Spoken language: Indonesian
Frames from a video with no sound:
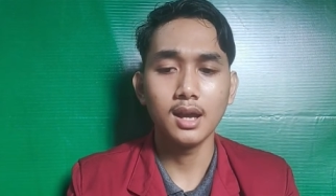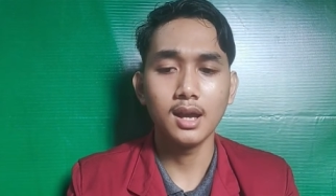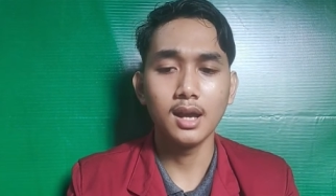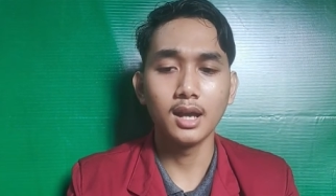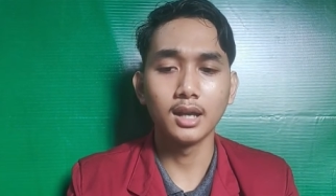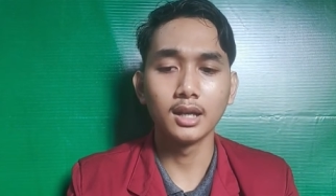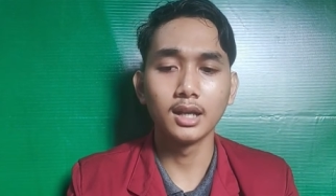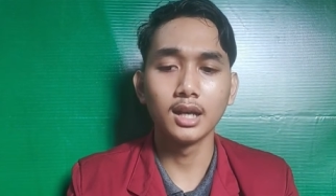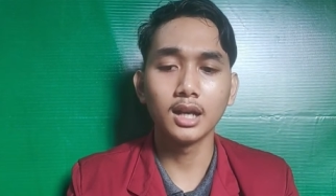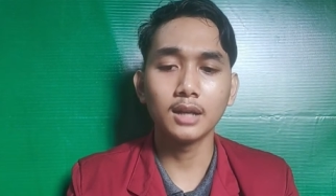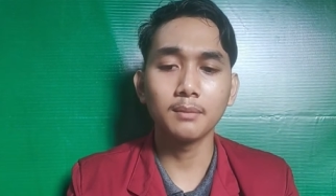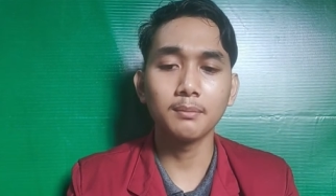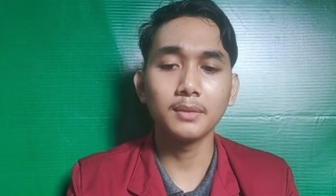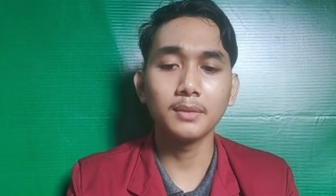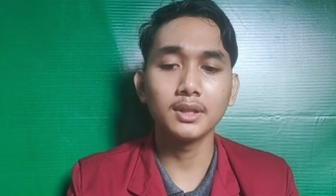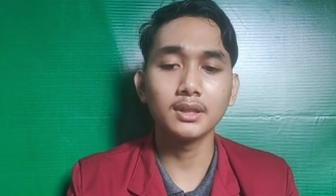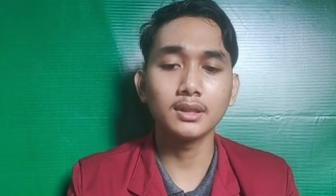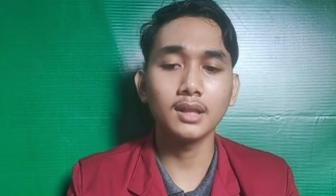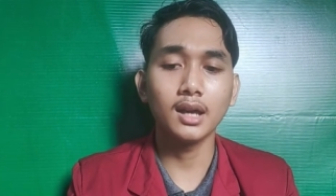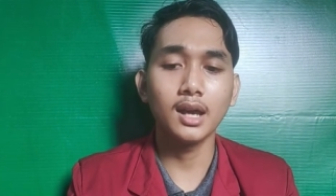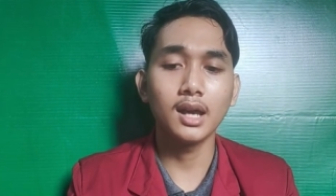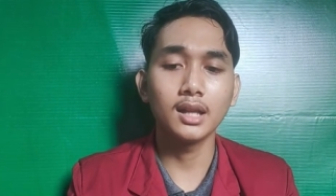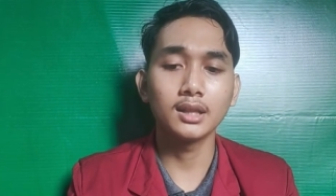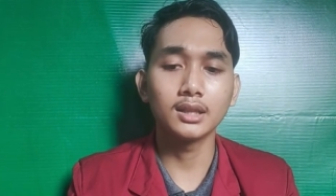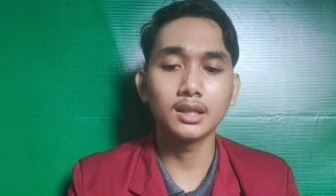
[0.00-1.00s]
agar
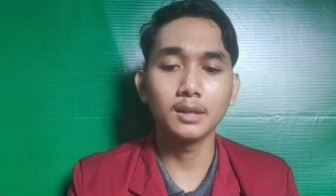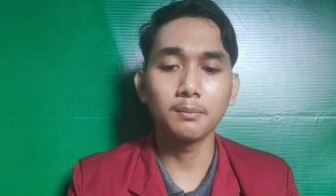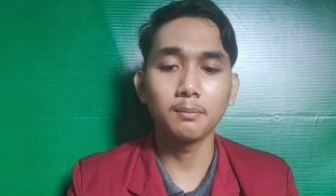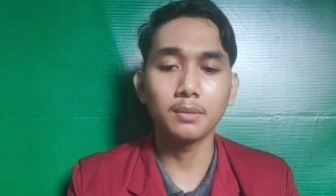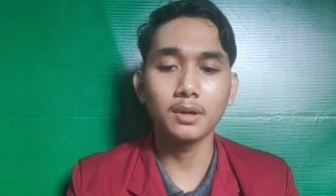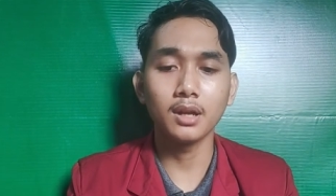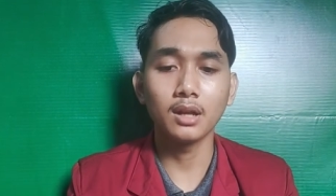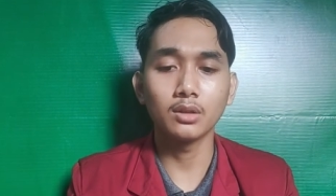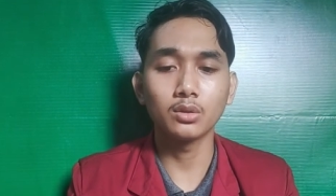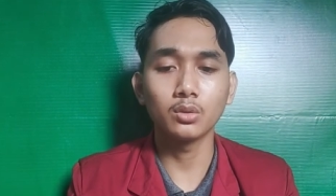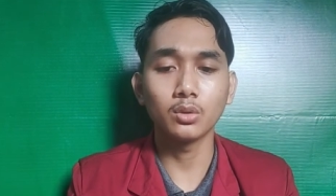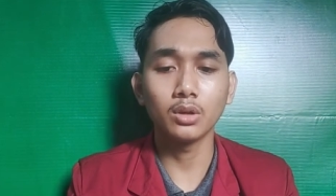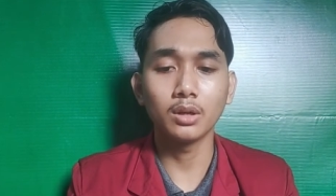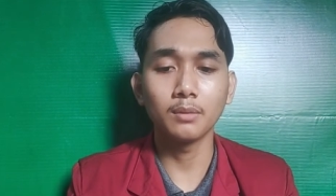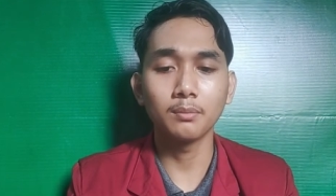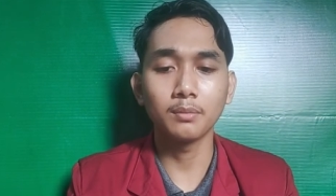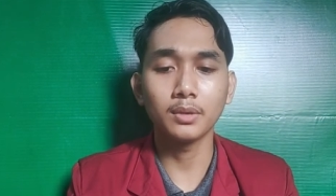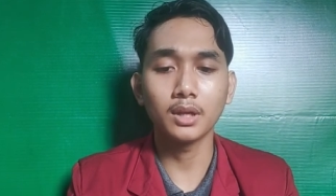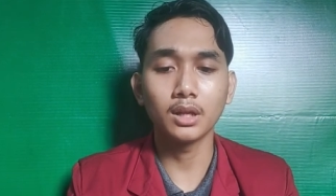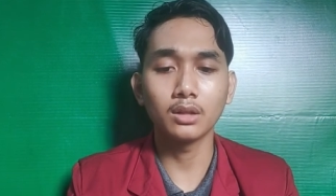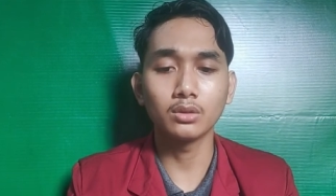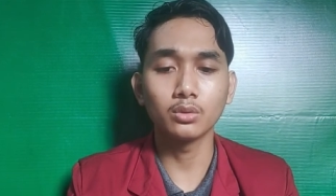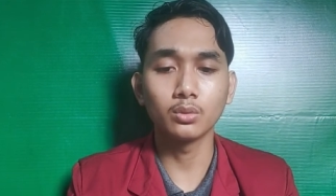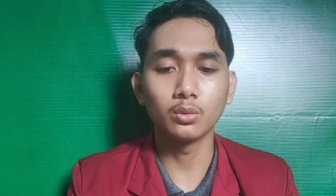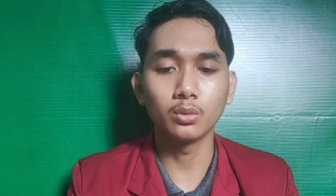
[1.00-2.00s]
mentaati
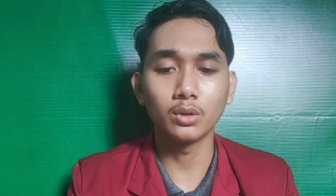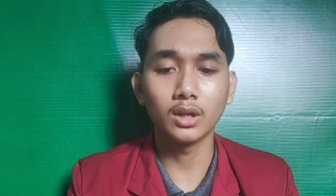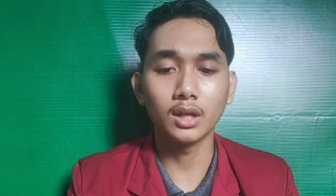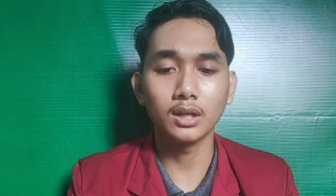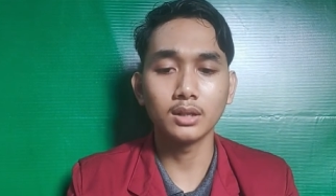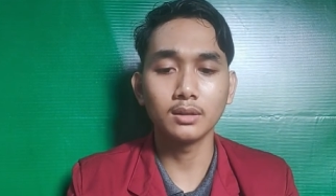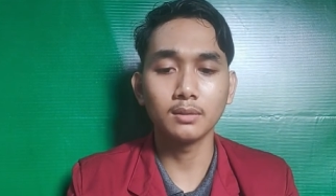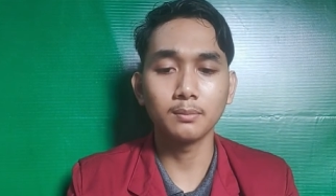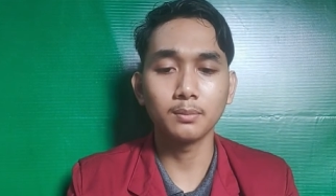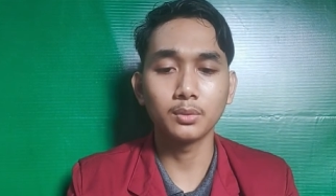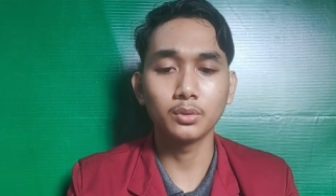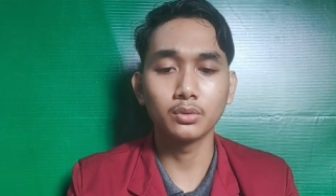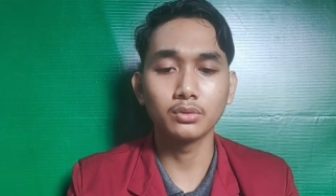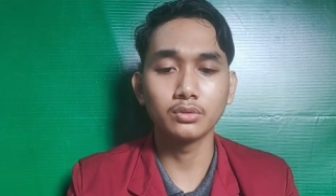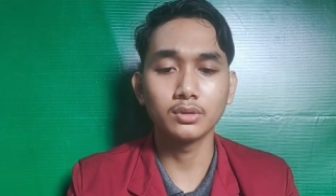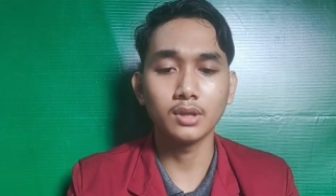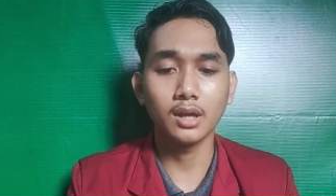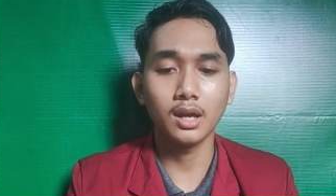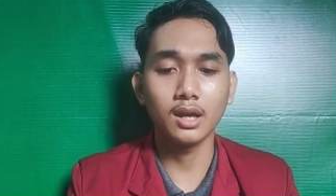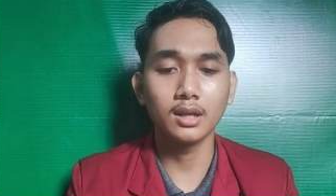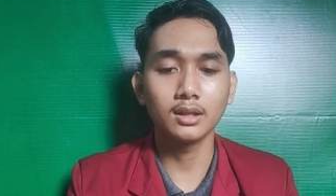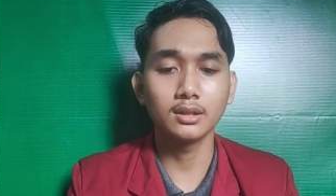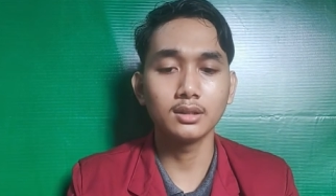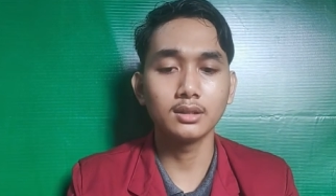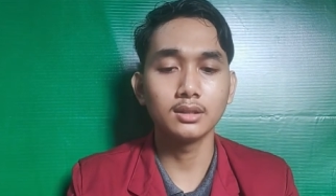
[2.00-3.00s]
peraturan-peraturan
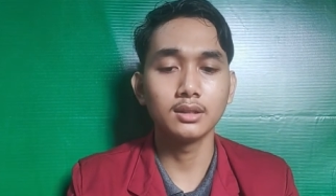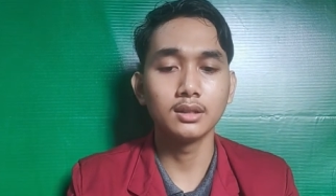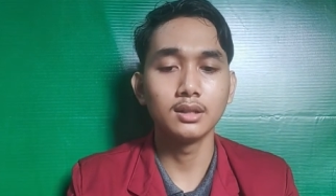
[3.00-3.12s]
perusahaan